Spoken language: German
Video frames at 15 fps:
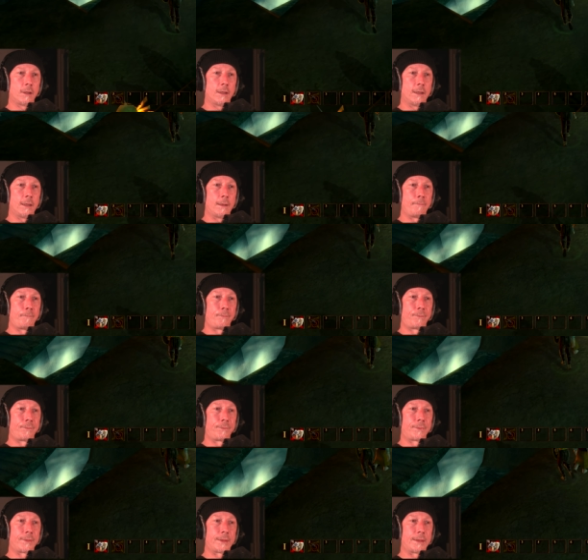
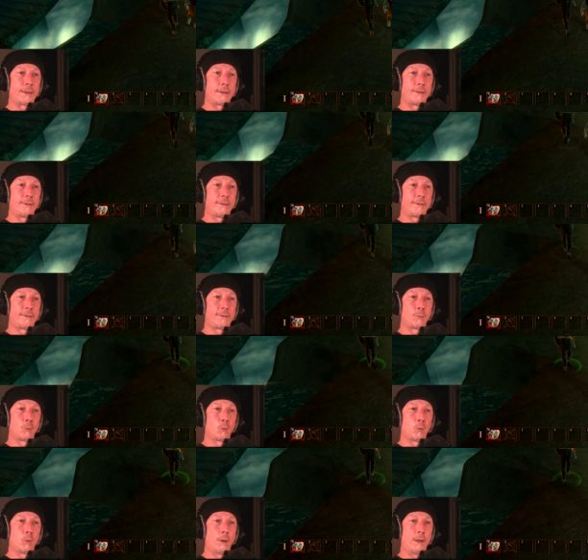ähm,
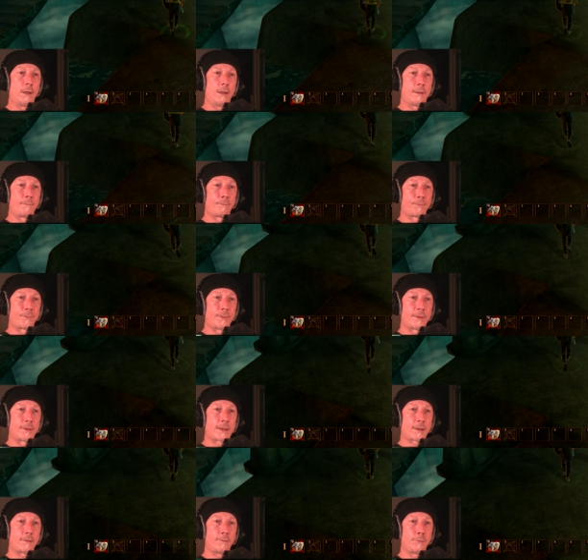so ähm,
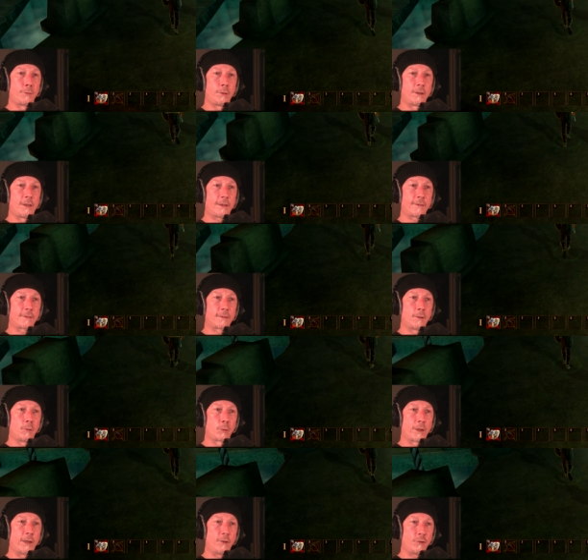dann für die letzte
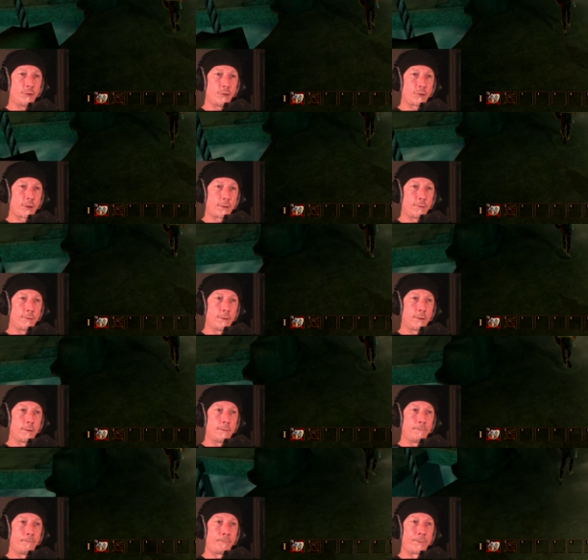Location
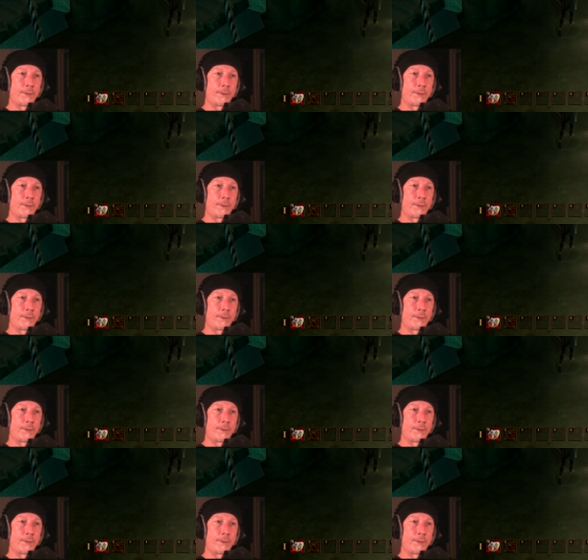stattfinden.